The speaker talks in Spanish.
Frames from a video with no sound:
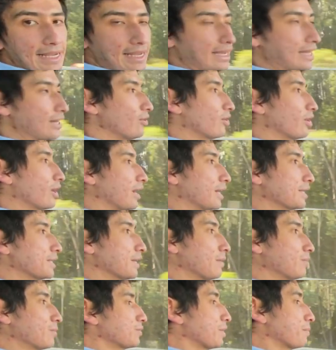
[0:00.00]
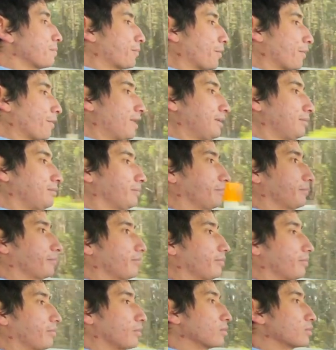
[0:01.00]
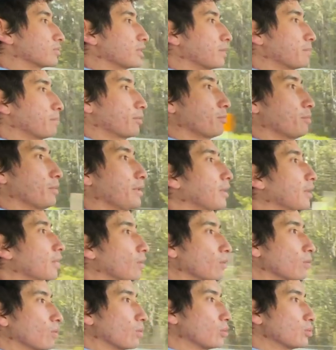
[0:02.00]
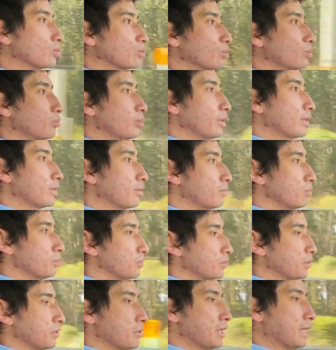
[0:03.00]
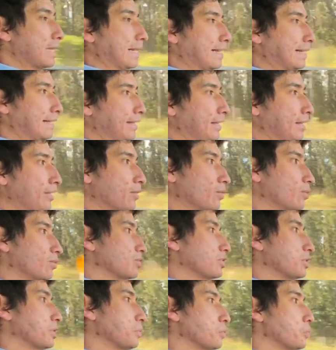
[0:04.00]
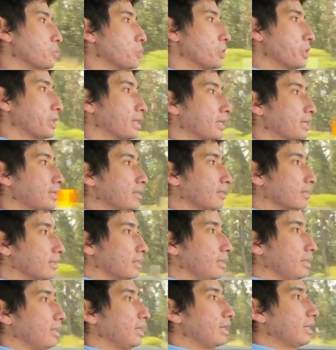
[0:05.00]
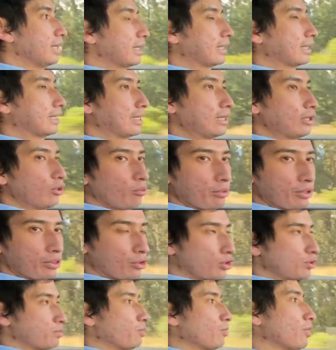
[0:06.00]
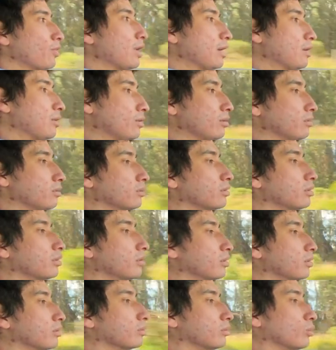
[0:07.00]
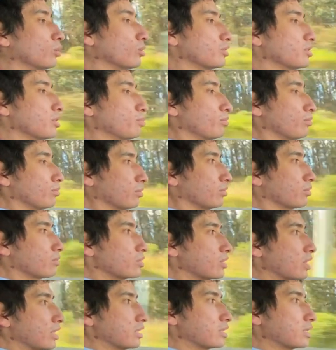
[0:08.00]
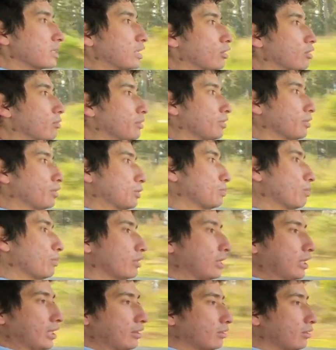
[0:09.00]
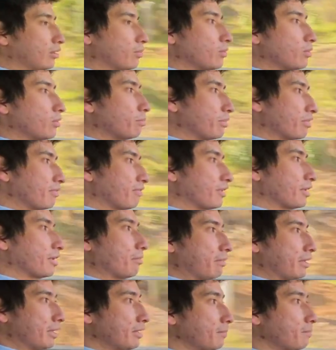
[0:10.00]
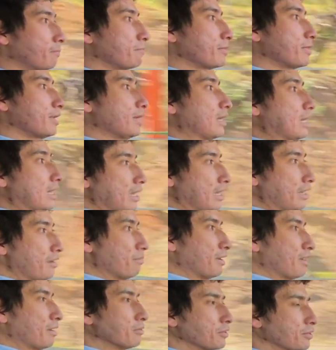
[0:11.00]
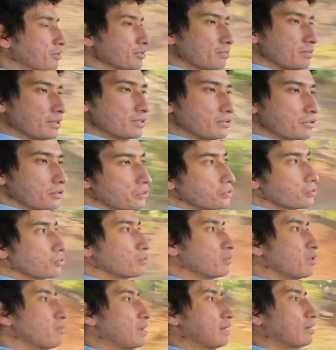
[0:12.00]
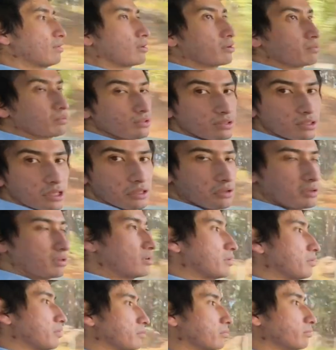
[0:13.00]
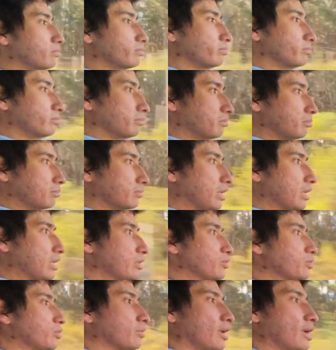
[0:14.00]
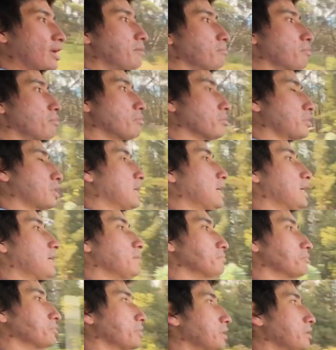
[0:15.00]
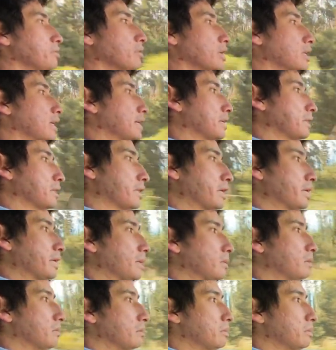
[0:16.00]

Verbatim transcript: En lo que la llevamos de prueba, nos ha promediado un consumo de combustible de alrededor 50 kilómetros galón o 12.6 kilómetros por litro, como lo prefieran ver. Y para mí no se me hace un consumo malo, lo hemos tenido en, ciudad, en Bogotá, hemos salido a carretera,